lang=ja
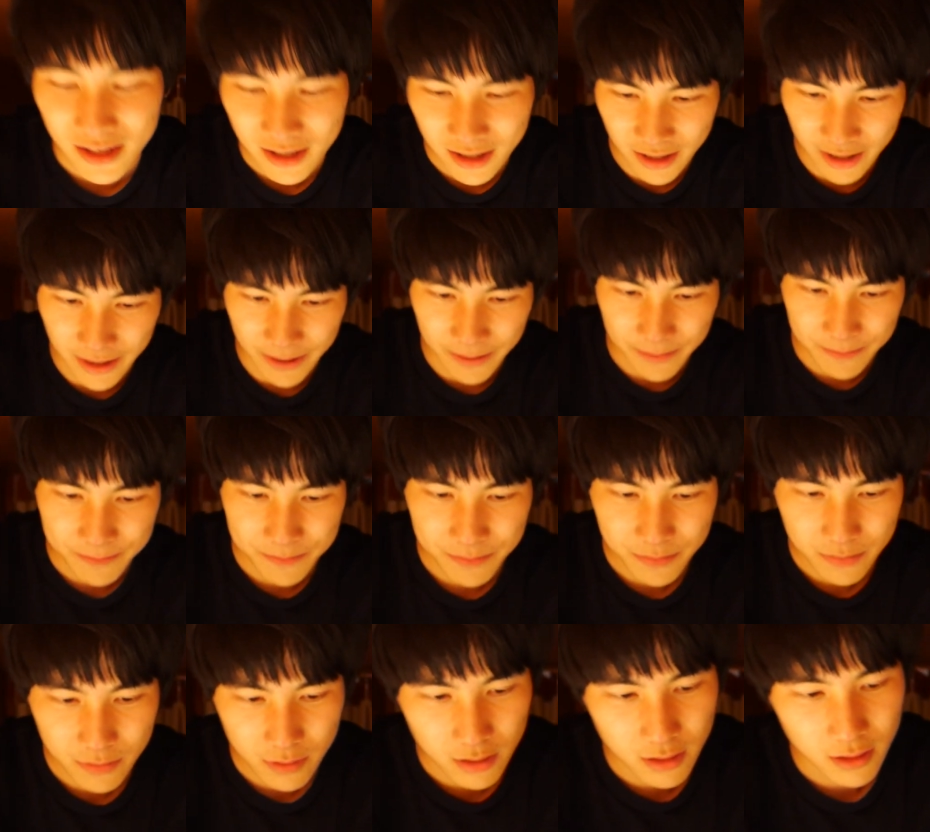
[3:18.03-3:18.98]
た。はい、
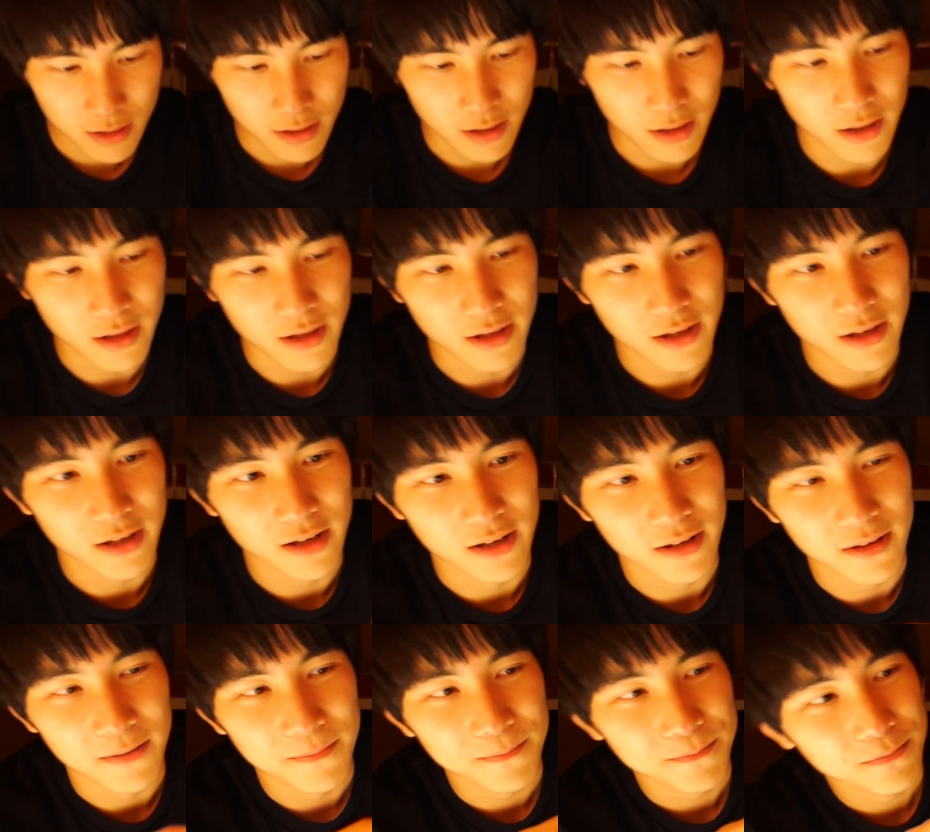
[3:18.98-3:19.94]

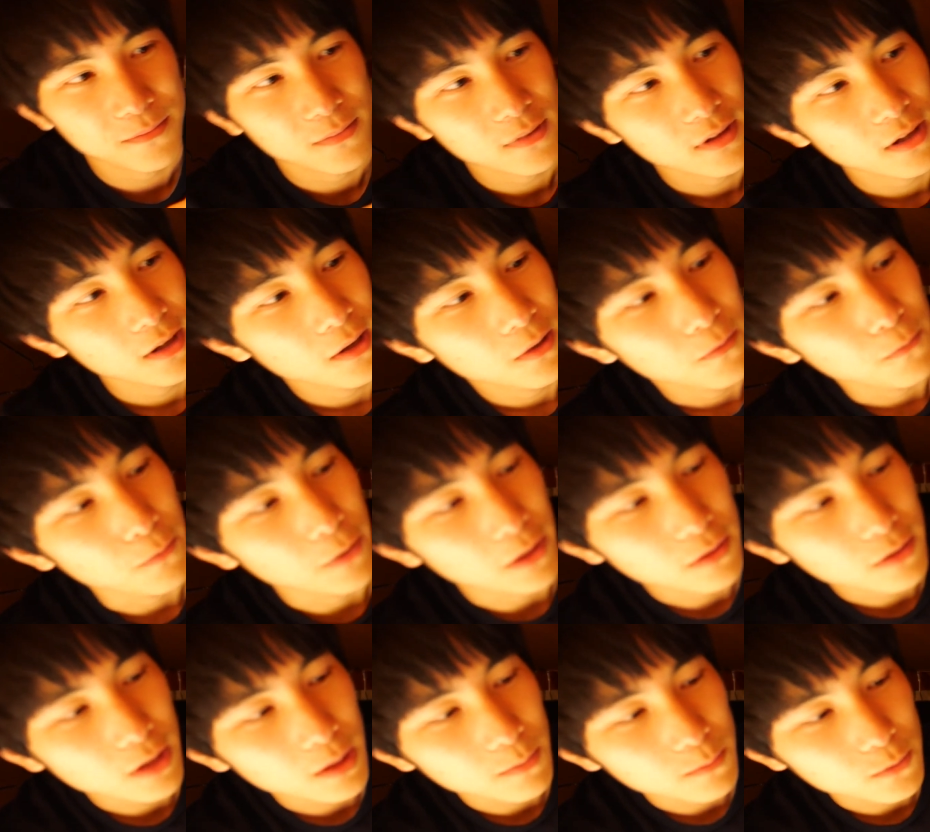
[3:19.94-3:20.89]

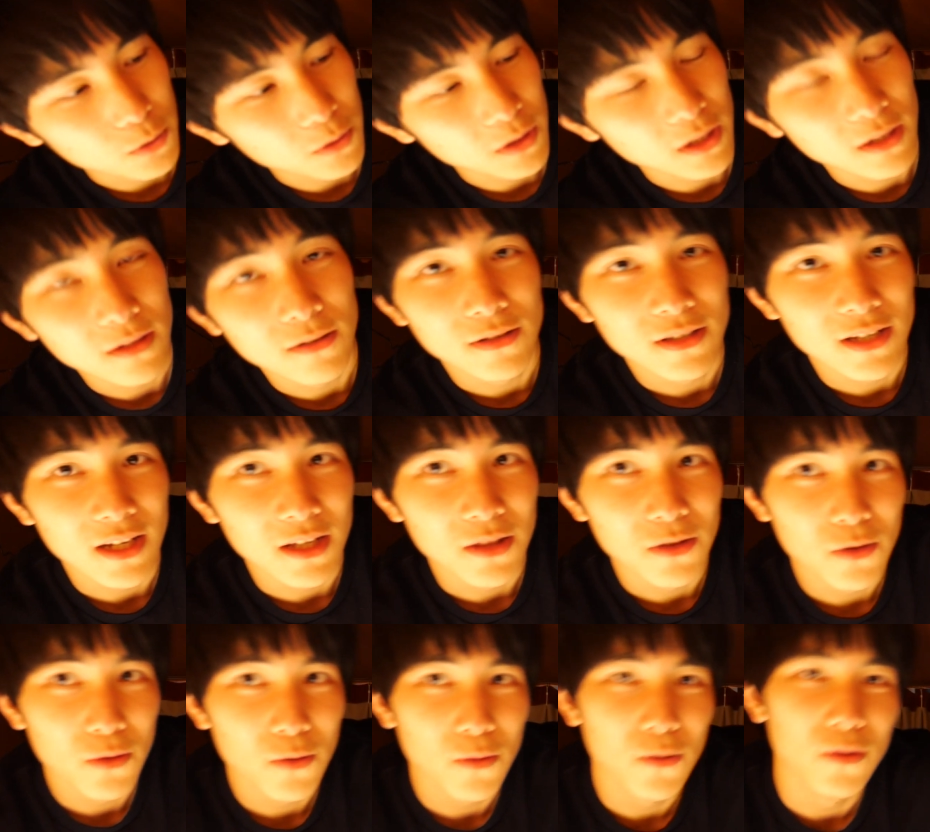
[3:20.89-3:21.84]

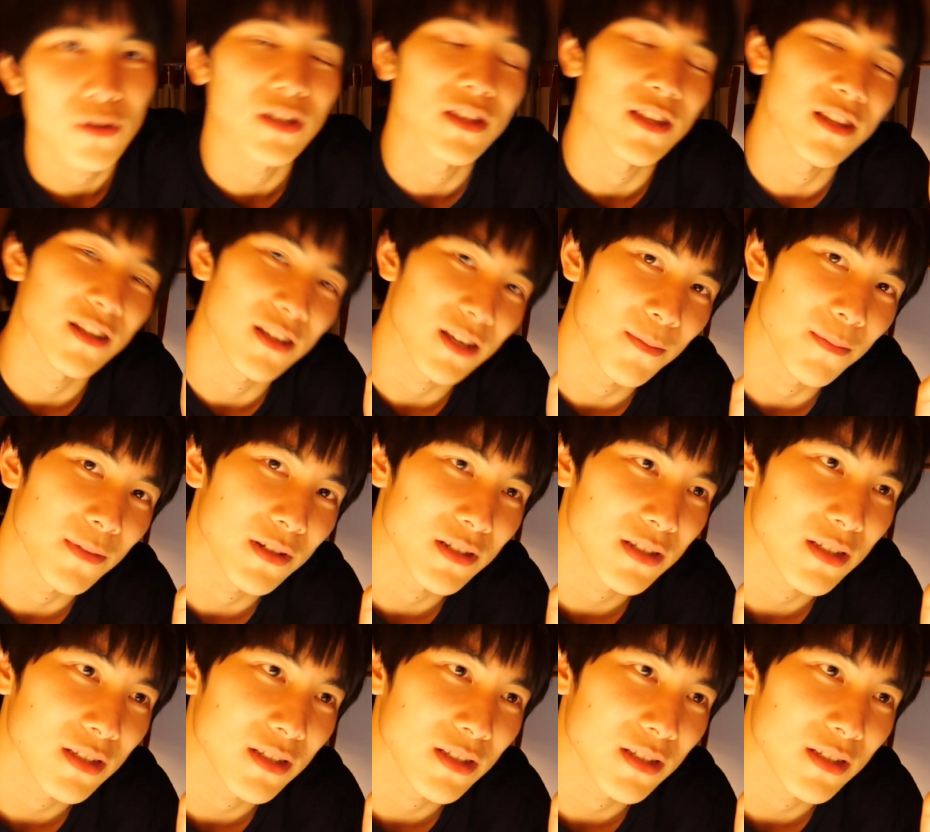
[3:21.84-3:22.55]
ウェルカムドリンクチケットをいただきま